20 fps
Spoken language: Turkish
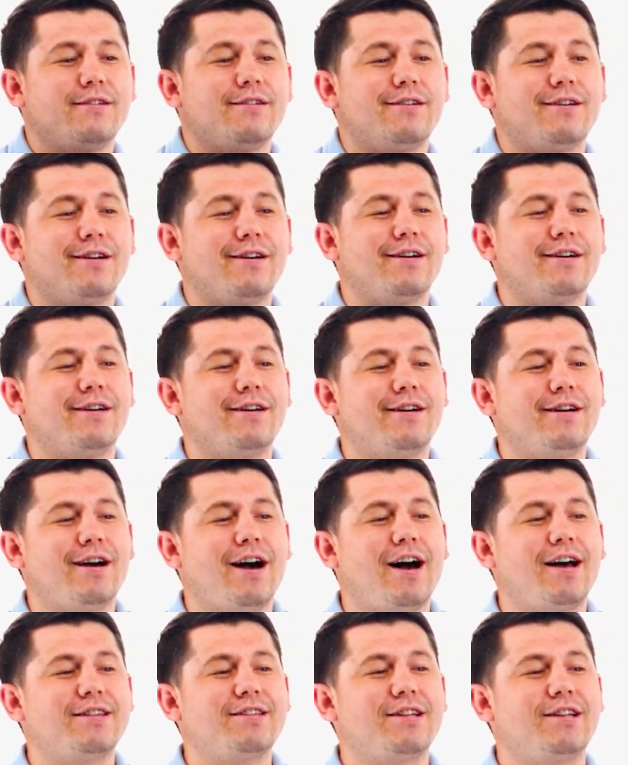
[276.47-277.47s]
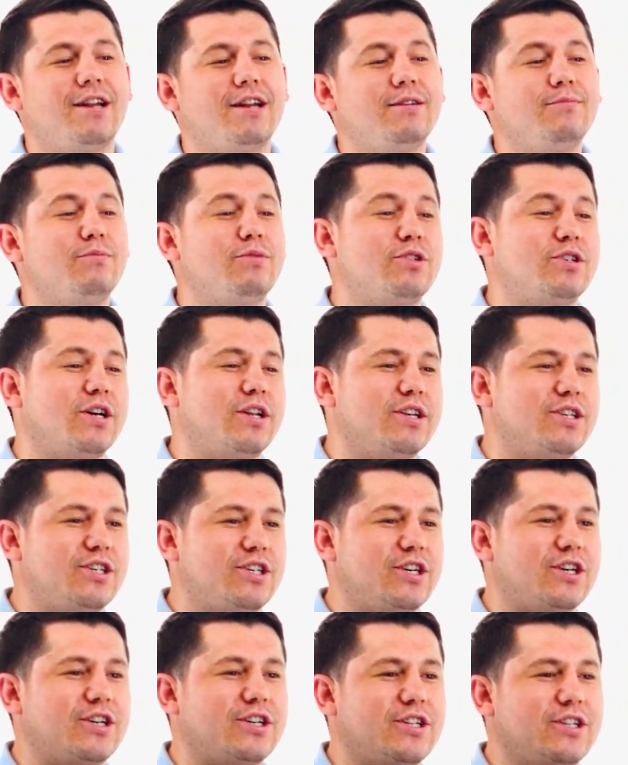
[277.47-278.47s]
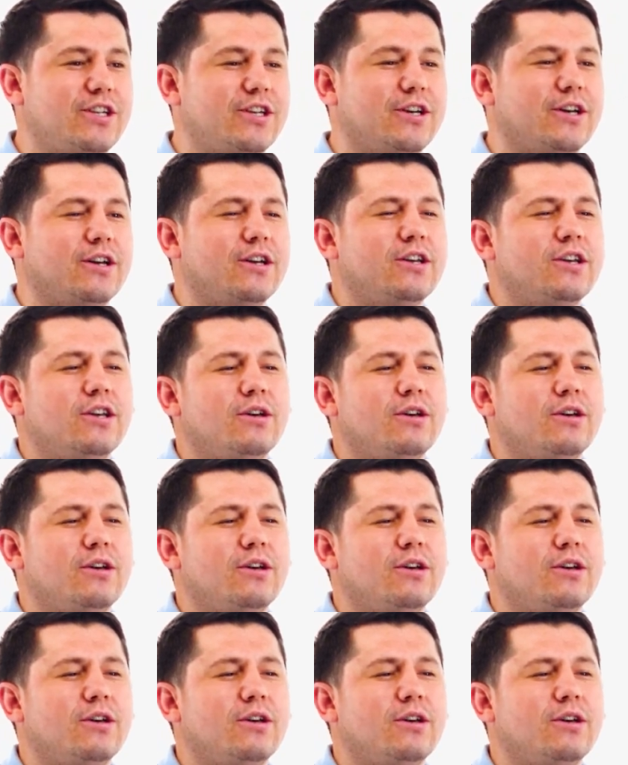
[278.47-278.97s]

Ee, hazırlanıp dışarı çıktı.